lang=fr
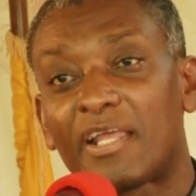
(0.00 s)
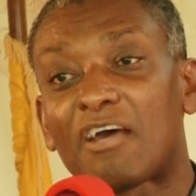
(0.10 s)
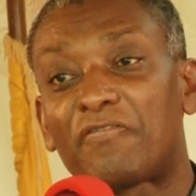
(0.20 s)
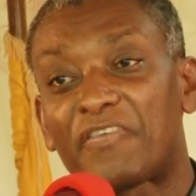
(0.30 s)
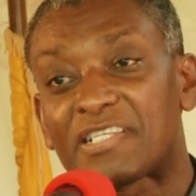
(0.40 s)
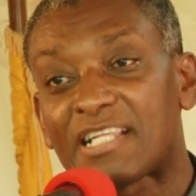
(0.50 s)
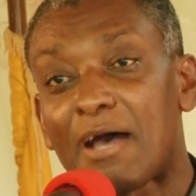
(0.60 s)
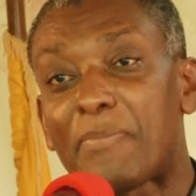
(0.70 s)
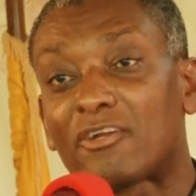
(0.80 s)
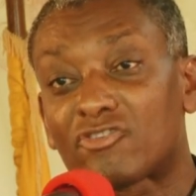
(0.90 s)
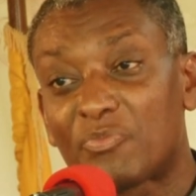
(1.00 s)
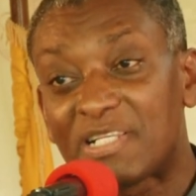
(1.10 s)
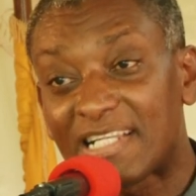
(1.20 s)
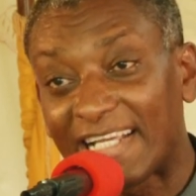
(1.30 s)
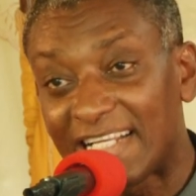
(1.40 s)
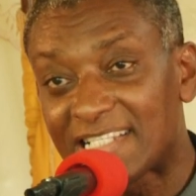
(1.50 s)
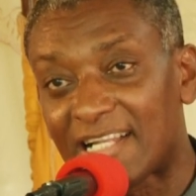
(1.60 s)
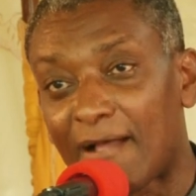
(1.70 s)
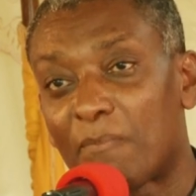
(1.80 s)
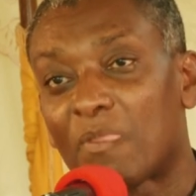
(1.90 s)
Il a fait ça par l'entremise de l'Église
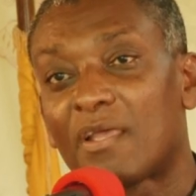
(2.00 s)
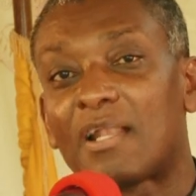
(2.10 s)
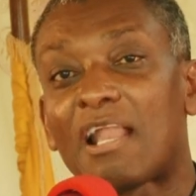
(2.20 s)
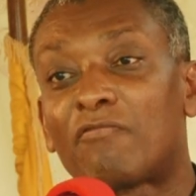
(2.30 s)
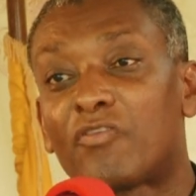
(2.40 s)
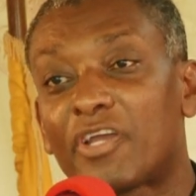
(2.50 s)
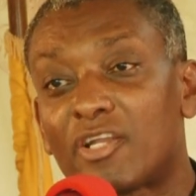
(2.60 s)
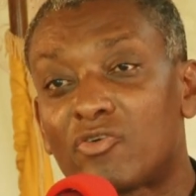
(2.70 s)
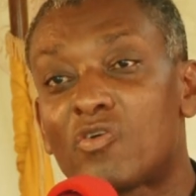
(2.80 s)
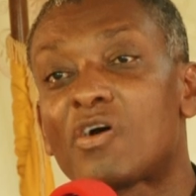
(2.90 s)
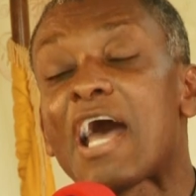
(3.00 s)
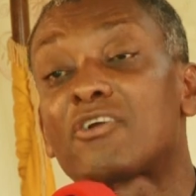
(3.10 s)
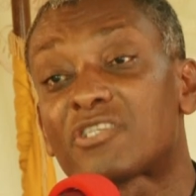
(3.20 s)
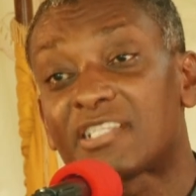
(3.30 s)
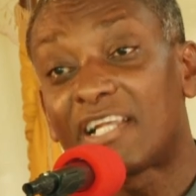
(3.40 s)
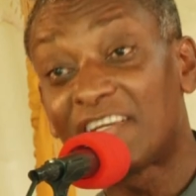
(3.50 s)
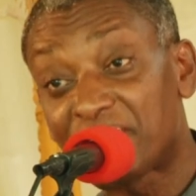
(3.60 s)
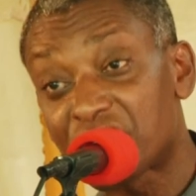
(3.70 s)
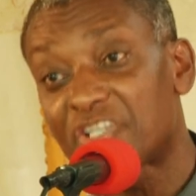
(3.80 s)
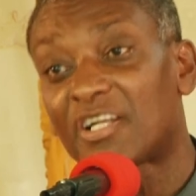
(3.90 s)
là. La voyez-nous annoncer
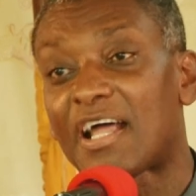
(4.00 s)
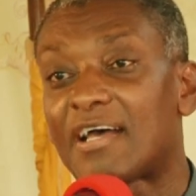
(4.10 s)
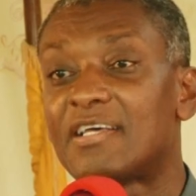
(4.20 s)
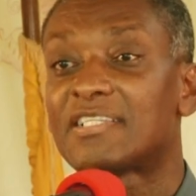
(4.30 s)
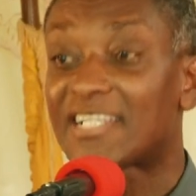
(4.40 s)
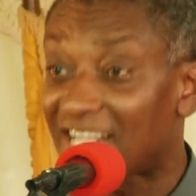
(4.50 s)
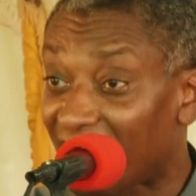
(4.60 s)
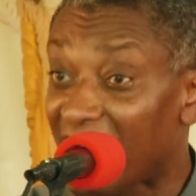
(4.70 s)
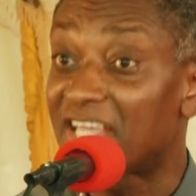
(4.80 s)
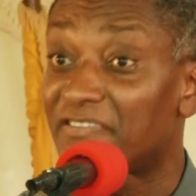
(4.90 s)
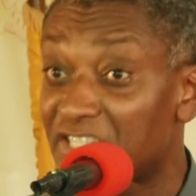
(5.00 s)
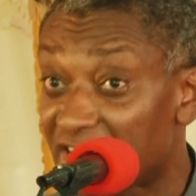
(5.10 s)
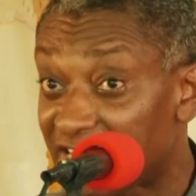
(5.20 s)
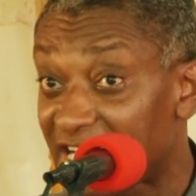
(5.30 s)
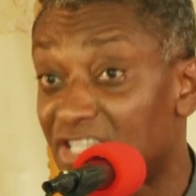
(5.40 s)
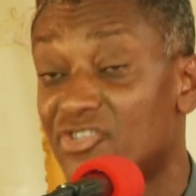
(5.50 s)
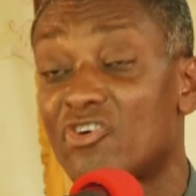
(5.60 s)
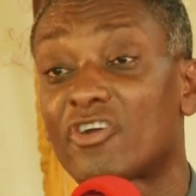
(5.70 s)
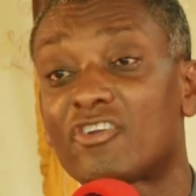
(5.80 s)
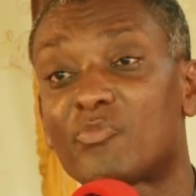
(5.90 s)
l'évangile là. C'est travail
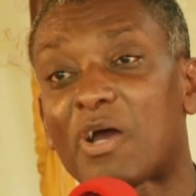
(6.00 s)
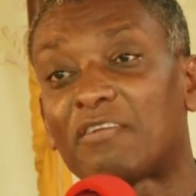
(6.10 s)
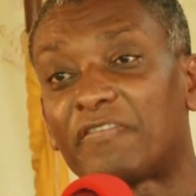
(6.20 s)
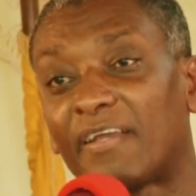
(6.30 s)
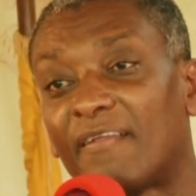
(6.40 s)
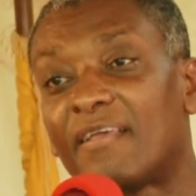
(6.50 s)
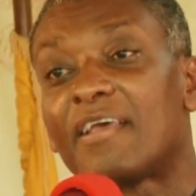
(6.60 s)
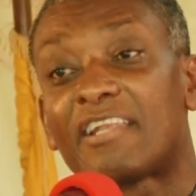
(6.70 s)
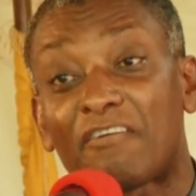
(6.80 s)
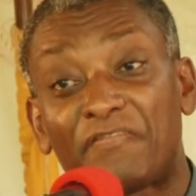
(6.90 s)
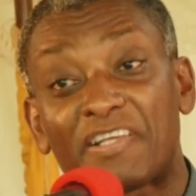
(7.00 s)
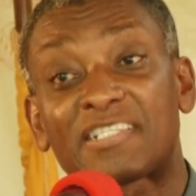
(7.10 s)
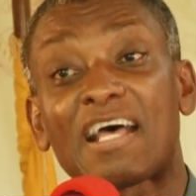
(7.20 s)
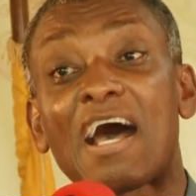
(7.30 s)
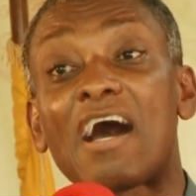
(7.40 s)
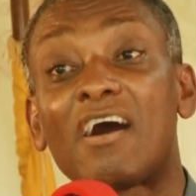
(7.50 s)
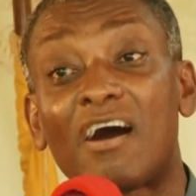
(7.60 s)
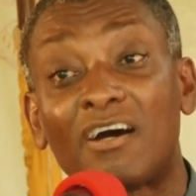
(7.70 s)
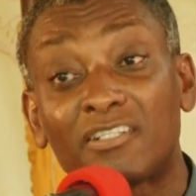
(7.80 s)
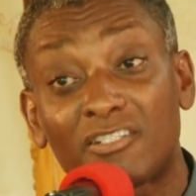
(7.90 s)
évangélisation que nous prenons le faire. On a fait ça
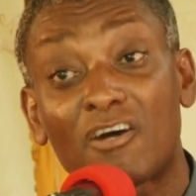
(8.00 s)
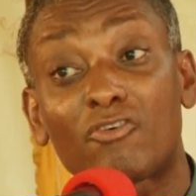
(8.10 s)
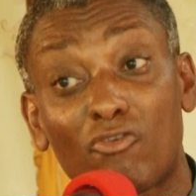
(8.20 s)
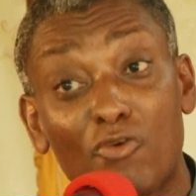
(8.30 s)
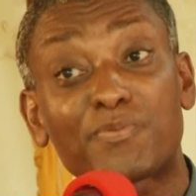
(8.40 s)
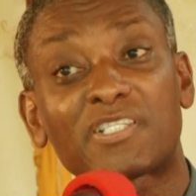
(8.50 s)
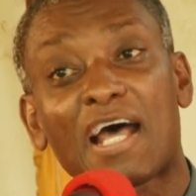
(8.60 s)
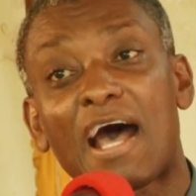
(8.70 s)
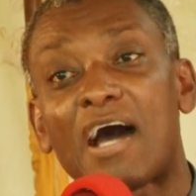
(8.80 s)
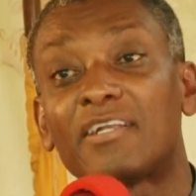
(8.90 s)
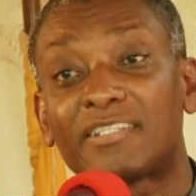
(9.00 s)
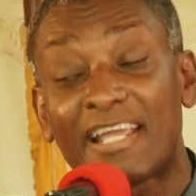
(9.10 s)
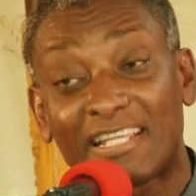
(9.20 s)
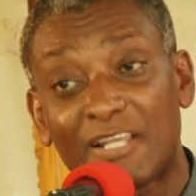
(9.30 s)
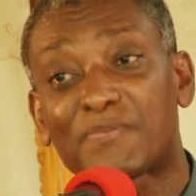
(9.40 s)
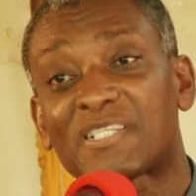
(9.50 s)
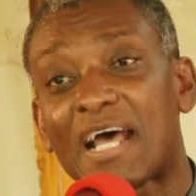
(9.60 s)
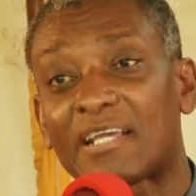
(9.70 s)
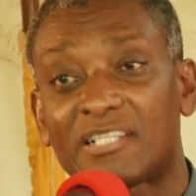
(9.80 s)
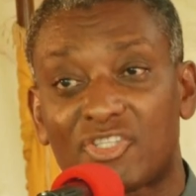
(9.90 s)
en d'un groupe ça, en d'un équipe
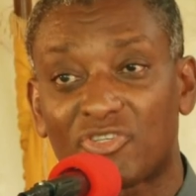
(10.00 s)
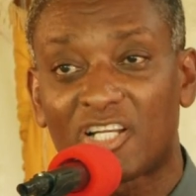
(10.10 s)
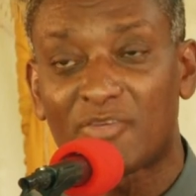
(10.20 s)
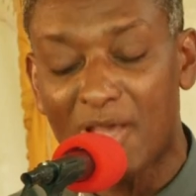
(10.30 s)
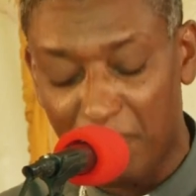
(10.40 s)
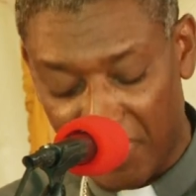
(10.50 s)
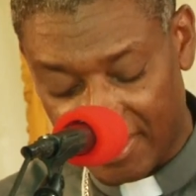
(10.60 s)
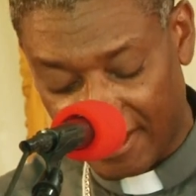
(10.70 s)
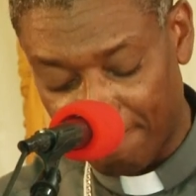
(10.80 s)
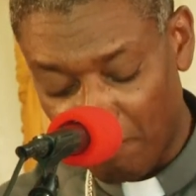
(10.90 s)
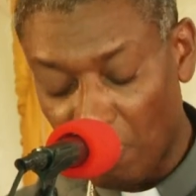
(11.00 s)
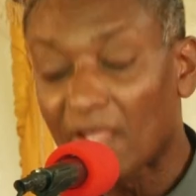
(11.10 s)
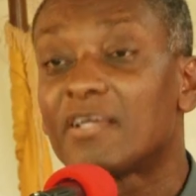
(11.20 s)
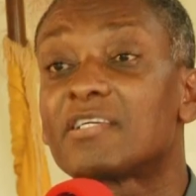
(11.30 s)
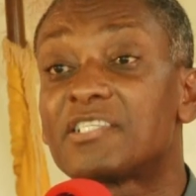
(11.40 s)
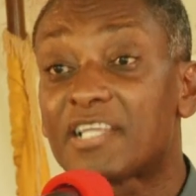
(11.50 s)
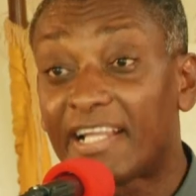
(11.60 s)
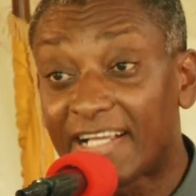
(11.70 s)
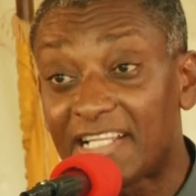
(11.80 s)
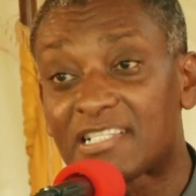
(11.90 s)
ça que Jésus-Christ lui-même mettait, qui c'est
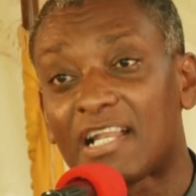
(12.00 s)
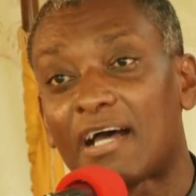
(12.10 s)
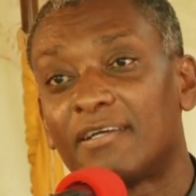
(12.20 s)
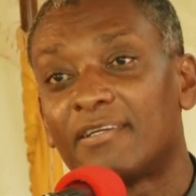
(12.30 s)
l'Église là.